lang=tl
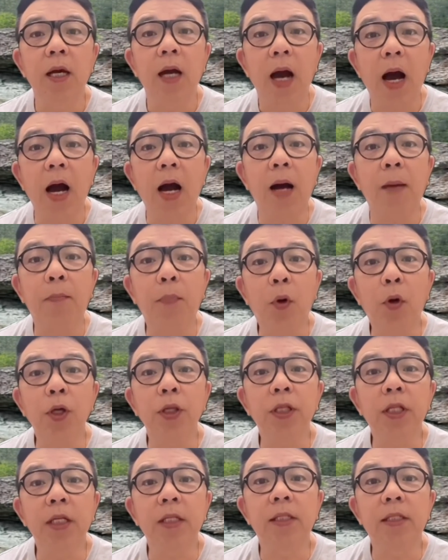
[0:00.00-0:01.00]
ang
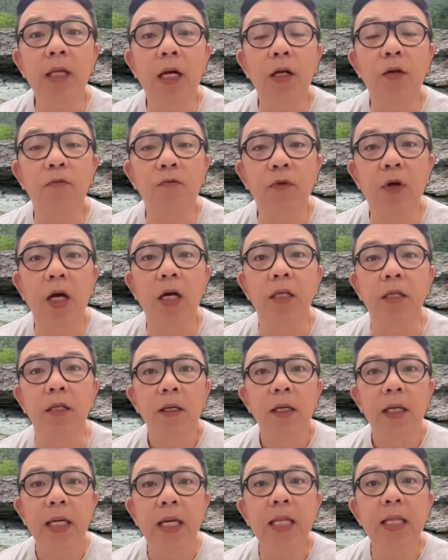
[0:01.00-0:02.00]
appointed Son of God,
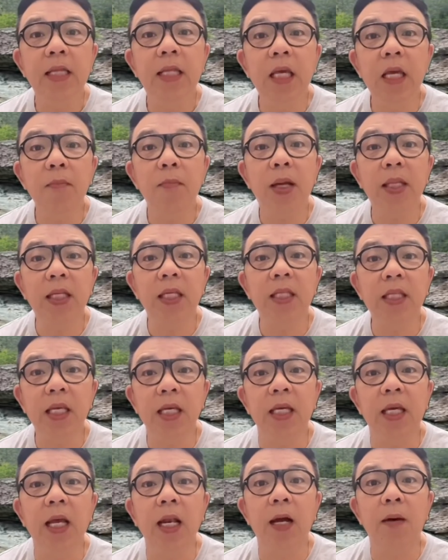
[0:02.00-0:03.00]
hindi
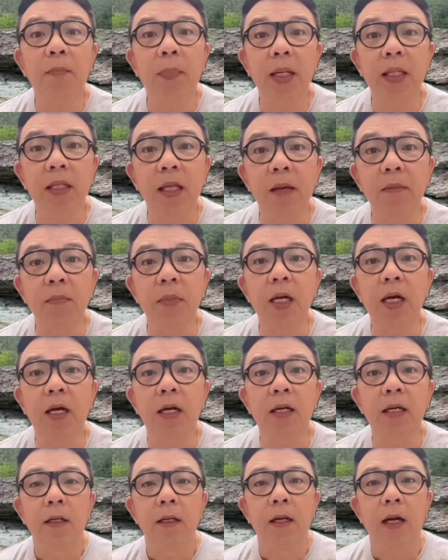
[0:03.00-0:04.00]
matitigil ang
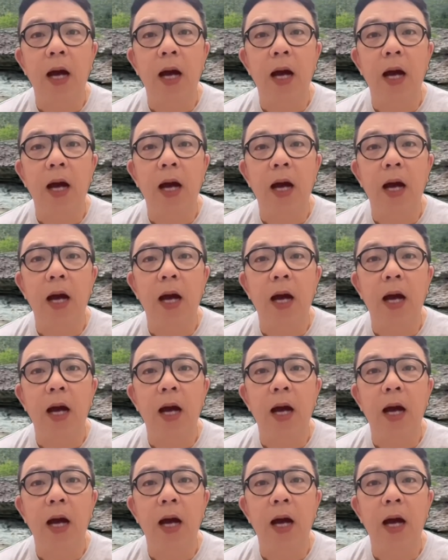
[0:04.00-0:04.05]
pandemya